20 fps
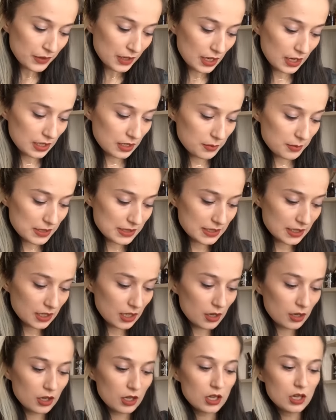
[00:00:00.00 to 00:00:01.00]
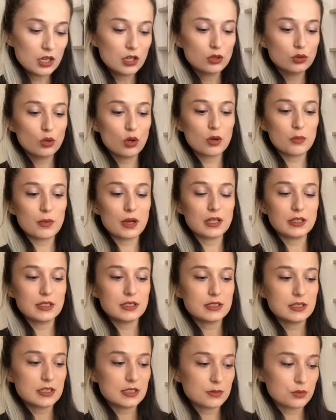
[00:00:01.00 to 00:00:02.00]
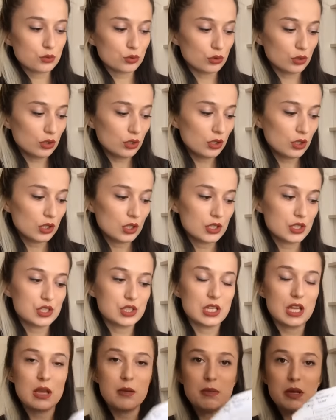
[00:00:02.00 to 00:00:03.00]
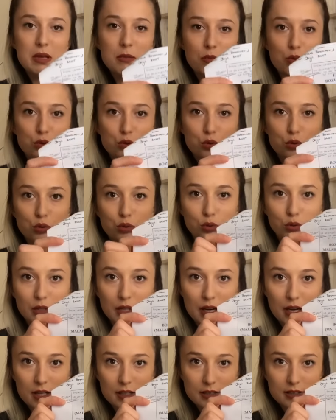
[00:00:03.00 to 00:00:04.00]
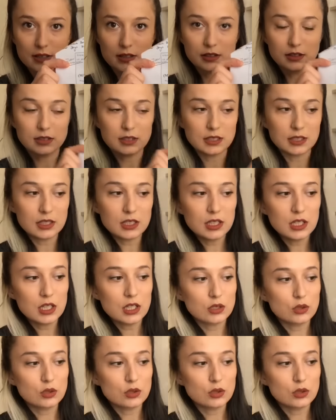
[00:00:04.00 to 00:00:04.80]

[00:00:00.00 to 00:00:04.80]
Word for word: Hani mesela normalde siz bunu işte emilin bozuklukları hastalıkları.